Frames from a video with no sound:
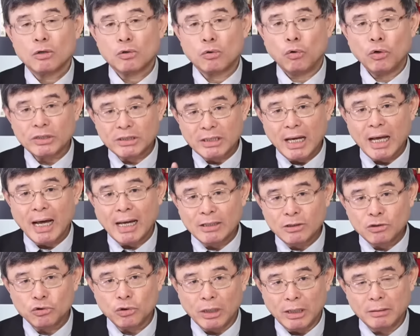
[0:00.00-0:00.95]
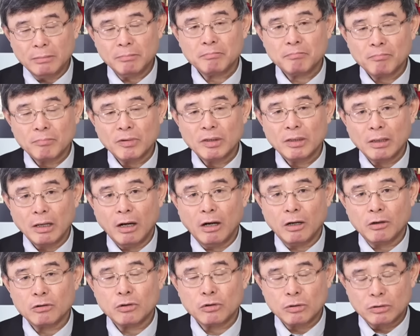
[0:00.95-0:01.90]
国家安全
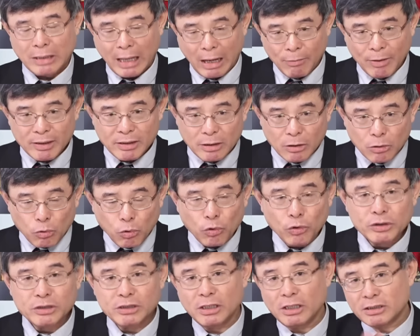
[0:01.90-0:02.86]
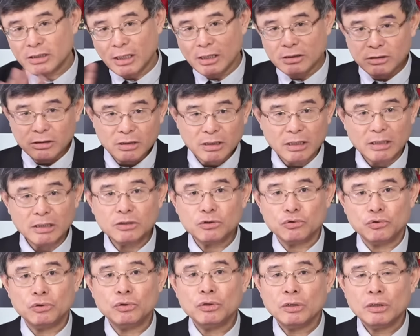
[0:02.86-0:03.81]
啊，台湾的国际政治格
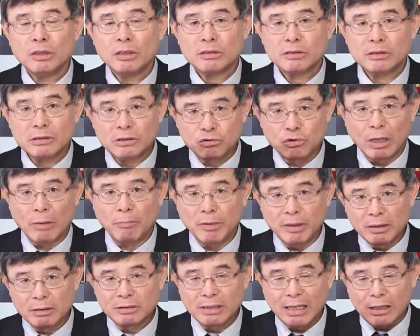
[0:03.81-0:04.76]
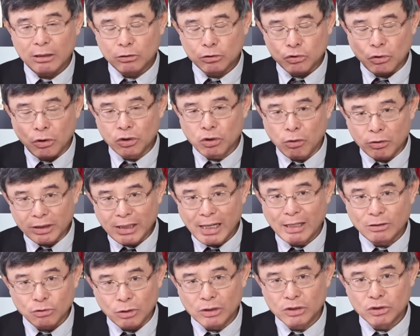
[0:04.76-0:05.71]
局是选民在总统
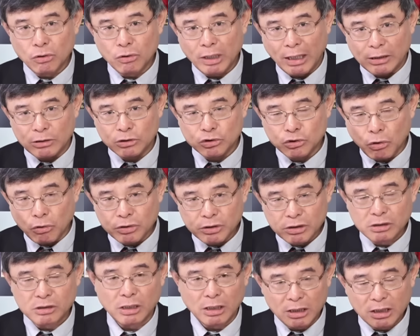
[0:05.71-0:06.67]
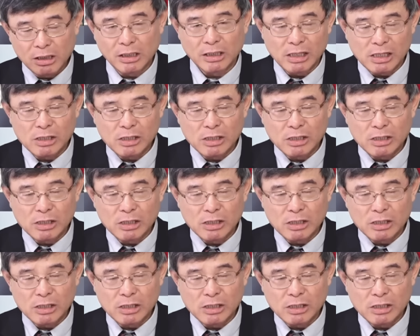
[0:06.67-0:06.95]
大选中很重视的一个